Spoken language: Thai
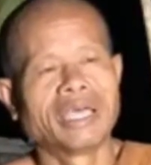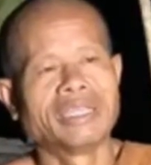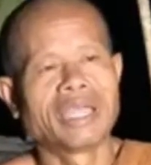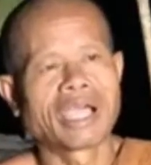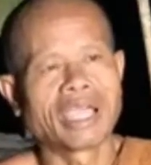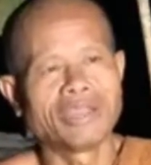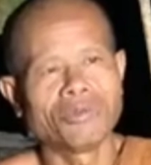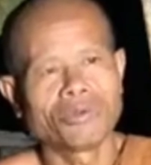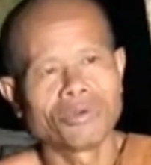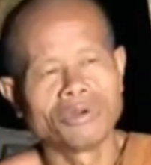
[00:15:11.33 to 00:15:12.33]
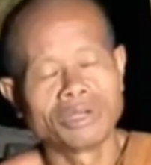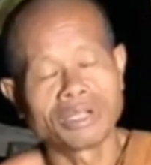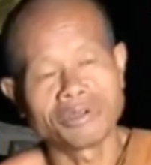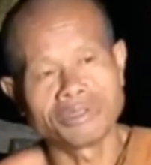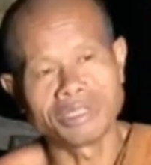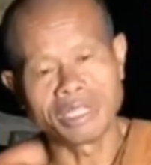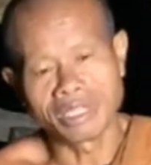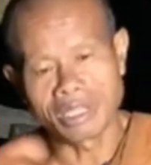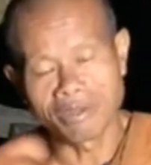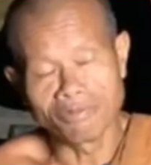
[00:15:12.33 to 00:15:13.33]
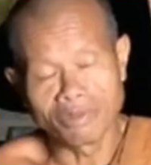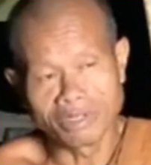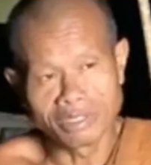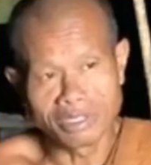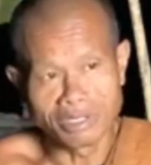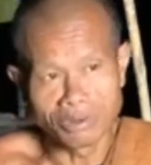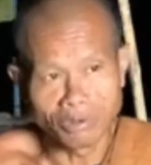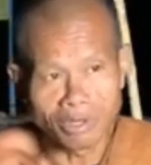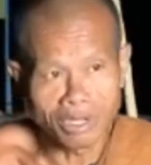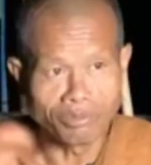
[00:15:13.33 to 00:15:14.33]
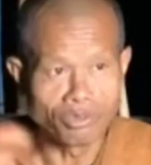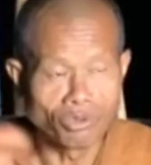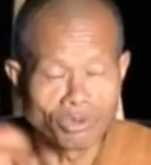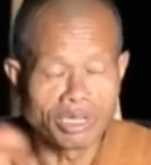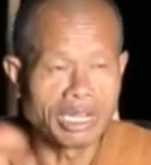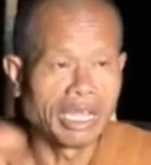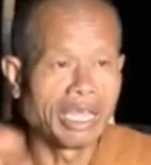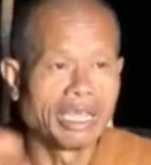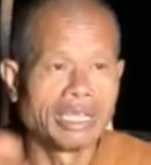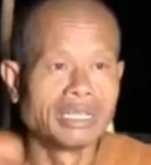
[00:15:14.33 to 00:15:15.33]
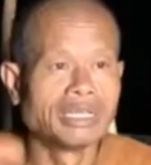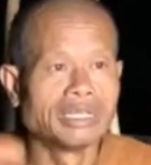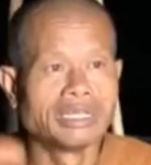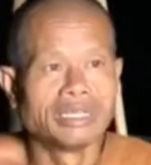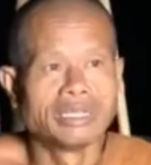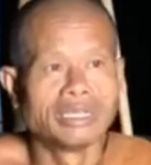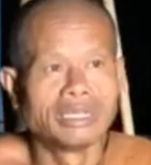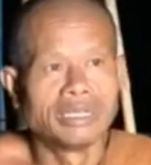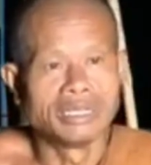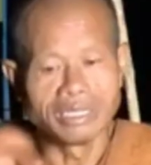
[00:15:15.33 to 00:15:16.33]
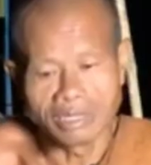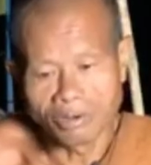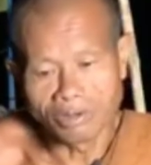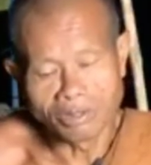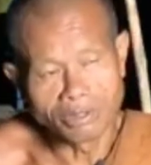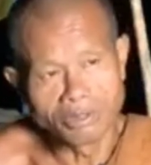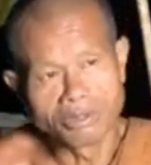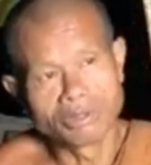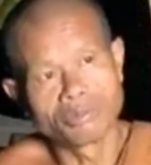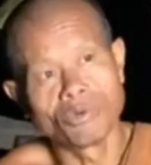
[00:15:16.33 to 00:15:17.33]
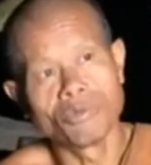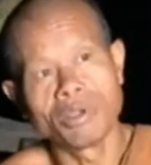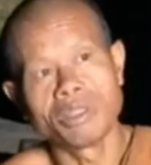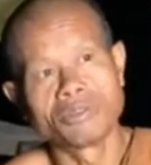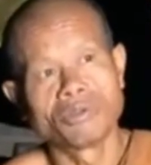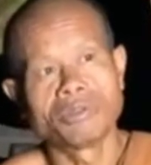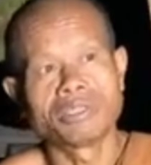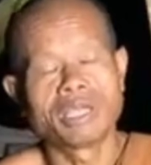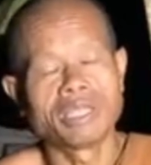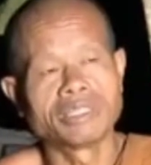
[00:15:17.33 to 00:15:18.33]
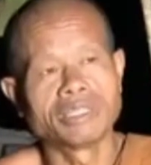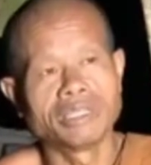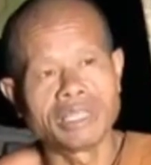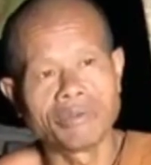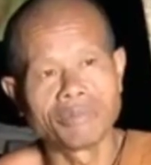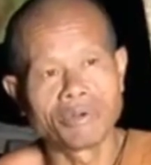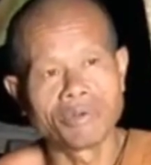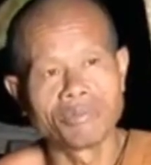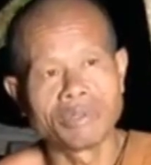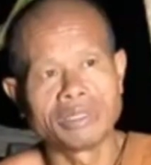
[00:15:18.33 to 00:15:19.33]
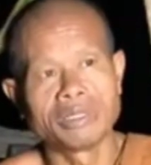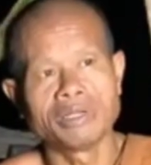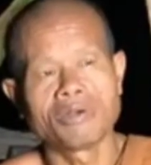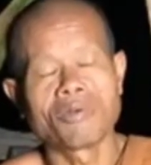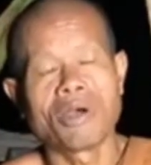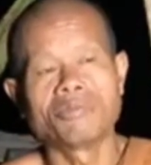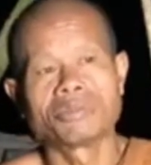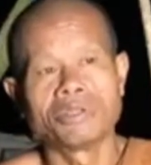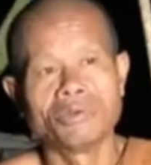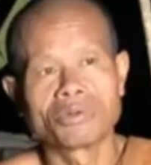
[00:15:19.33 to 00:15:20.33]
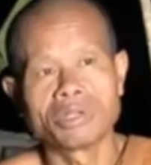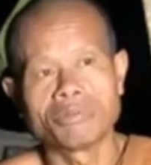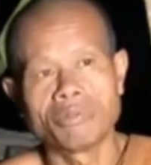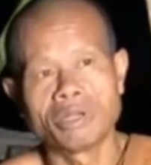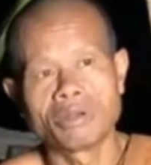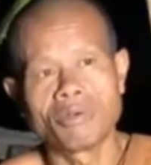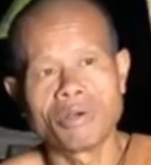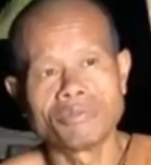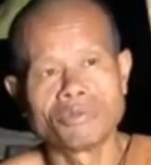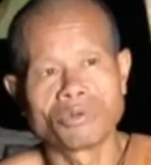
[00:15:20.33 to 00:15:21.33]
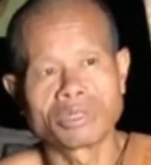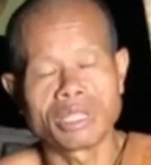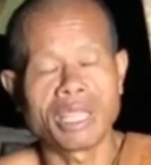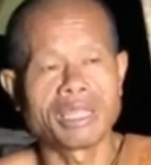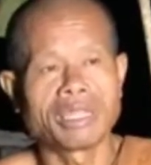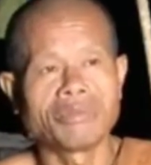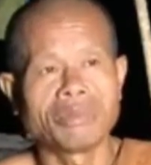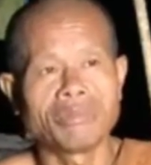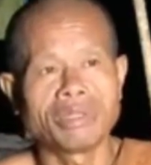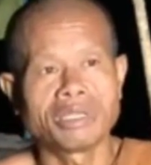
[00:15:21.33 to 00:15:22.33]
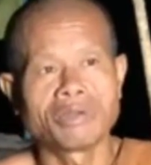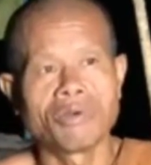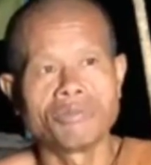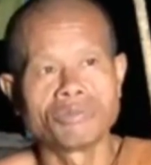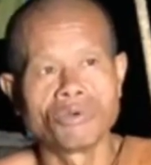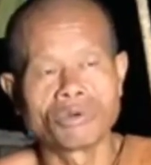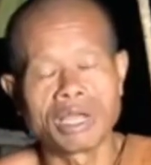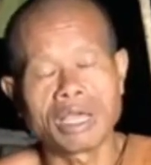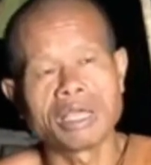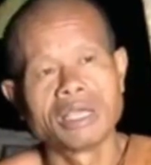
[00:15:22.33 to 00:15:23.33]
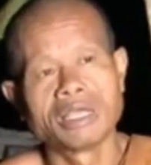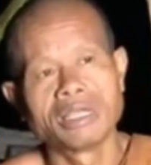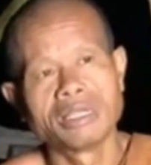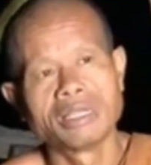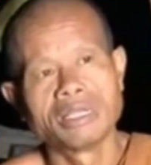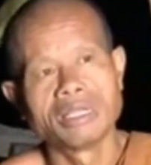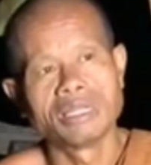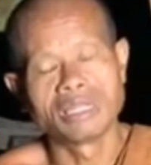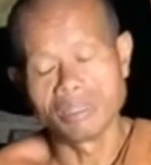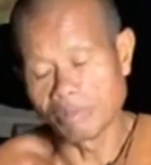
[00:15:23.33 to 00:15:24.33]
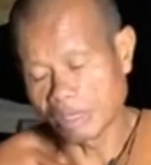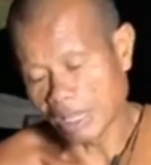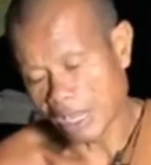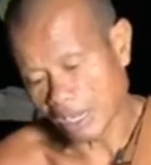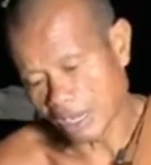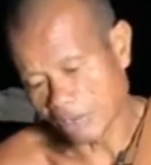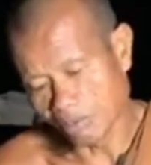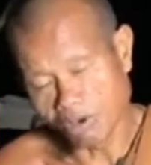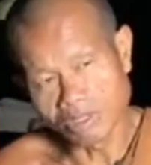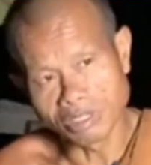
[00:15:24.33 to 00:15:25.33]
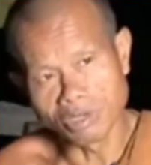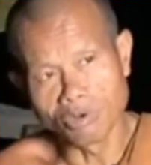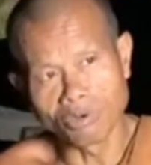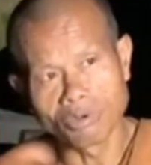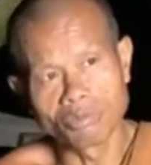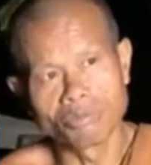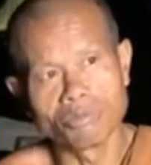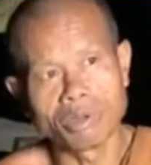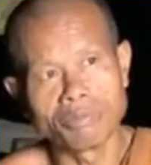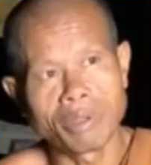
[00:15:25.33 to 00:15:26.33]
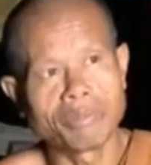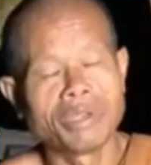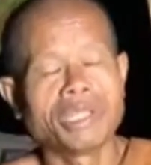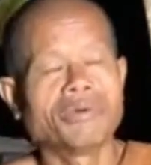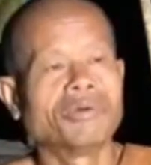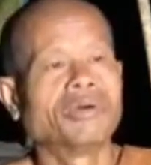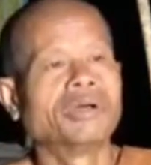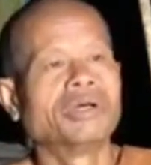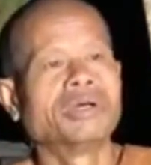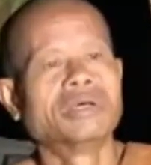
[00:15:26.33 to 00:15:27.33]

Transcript: อาจารย์อยากให้ทุกคนเข้าใจคำว่าสนุกกับสุขนี่แหละเออคนผู้ไม่สนใจศีลธรรมก็ไปถือเอาความสนุกมันเป็นความสุขแท้จริงมันไม่ใช่ความสุขนะที่มันต่างกันเพราะสนุกมันแป๊บเดียว